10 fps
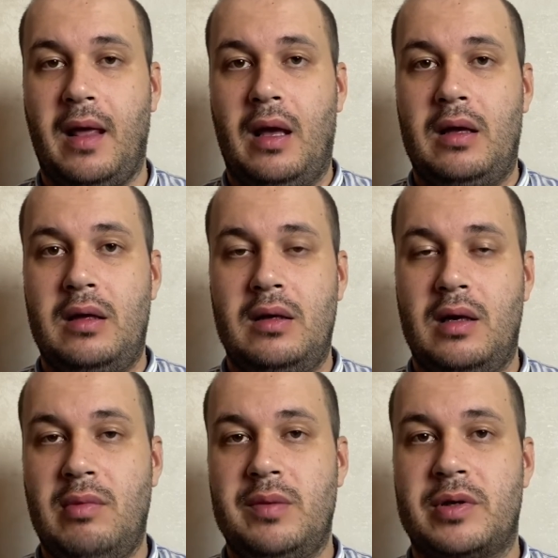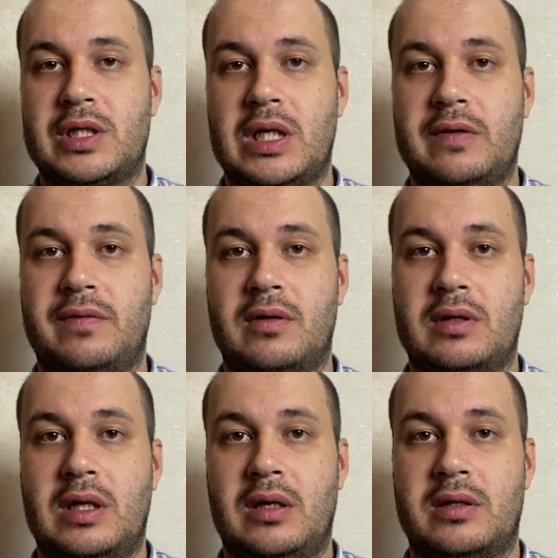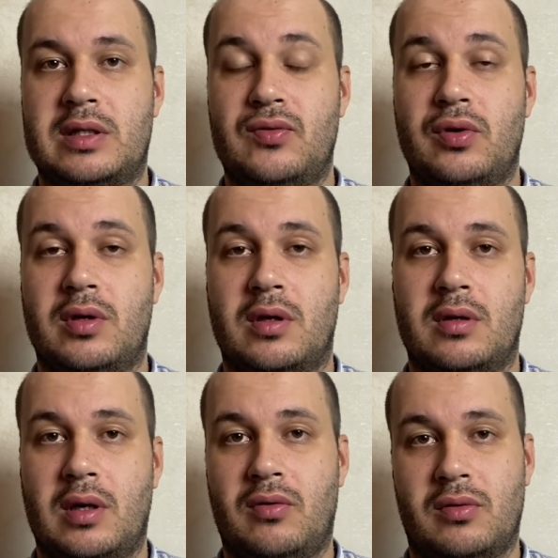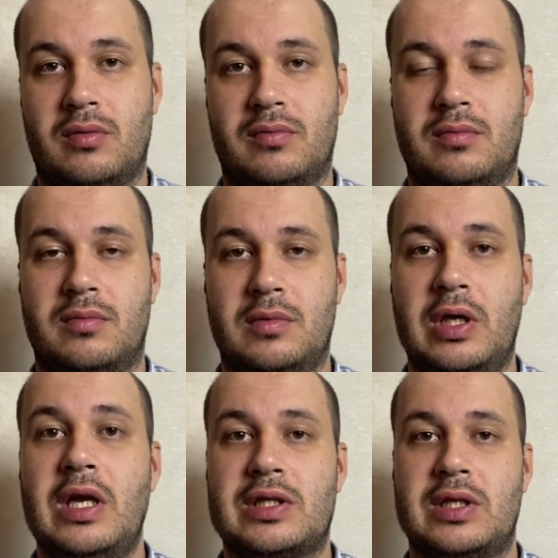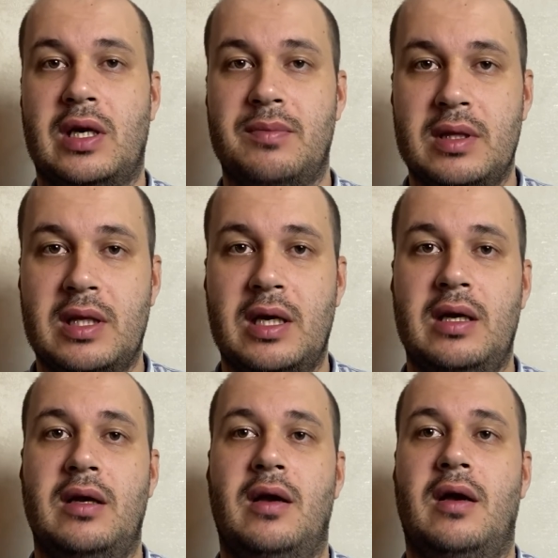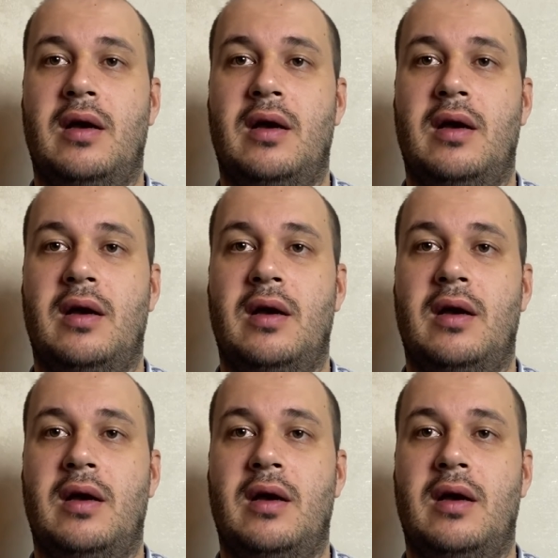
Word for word: И Эльман Пашаев дал свой такой интересный комментарий,